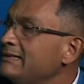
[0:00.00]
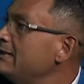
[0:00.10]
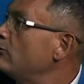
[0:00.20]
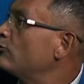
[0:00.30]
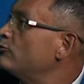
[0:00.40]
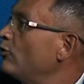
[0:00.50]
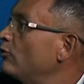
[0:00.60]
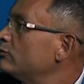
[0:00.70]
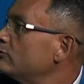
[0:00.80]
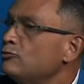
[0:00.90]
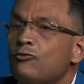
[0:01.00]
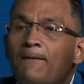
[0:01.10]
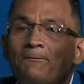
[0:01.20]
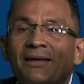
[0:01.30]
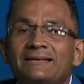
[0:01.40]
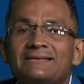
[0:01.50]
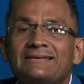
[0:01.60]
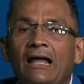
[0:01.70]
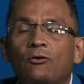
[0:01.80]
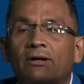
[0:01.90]
y los dos no han
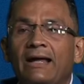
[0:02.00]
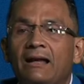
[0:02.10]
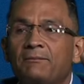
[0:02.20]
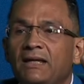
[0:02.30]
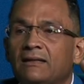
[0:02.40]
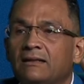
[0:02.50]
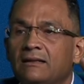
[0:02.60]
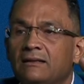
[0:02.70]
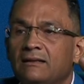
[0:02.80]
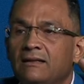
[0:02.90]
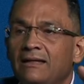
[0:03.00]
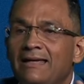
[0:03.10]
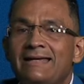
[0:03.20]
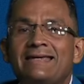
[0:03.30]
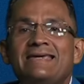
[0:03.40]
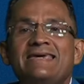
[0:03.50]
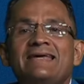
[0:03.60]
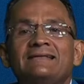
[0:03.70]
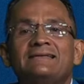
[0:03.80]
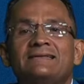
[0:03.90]
pensado realmente
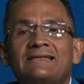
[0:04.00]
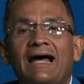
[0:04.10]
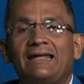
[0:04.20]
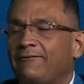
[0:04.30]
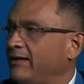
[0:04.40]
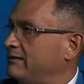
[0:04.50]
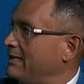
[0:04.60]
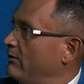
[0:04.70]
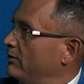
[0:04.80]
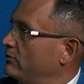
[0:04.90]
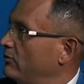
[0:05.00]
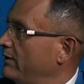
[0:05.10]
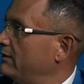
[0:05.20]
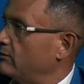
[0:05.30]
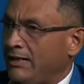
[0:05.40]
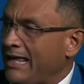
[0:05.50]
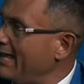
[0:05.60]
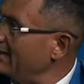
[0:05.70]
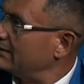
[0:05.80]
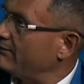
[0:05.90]
quién sale afectado de todo esto. Es la
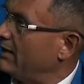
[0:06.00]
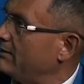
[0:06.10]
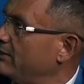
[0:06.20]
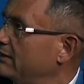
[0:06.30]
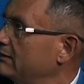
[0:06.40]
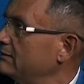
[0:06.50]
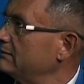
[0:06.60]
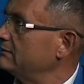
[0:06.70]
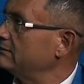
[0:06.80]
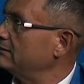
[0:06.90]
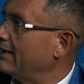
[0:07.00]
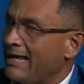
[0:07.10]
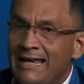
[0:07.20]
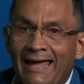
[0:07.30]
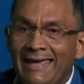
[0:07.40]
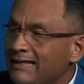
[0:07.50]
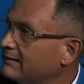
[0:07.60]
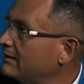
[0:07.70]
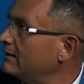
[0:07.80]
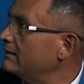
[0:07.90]
gente, Vladimir. Es la
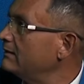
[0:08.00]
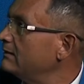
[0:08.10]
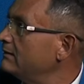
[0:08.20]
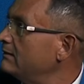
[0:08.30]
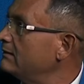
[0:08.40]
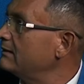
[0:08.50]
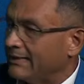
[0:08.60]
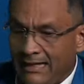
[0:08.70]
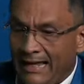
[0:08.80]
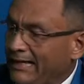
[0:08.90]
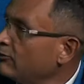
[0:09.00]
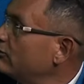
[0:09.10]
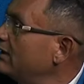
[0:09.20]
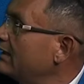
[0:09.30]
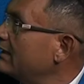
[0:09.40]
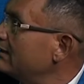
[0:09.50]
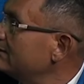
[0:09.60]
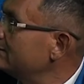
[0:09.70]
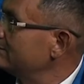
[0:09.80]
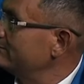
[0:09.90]
gente que es la que no tiene
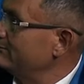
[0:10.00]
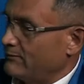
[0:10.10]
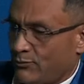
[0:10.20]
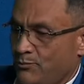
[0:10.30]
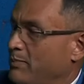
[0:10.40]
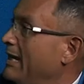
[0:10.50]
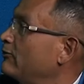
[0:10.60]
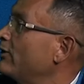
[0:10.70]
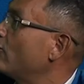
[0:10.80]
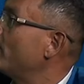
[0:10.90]
un plato de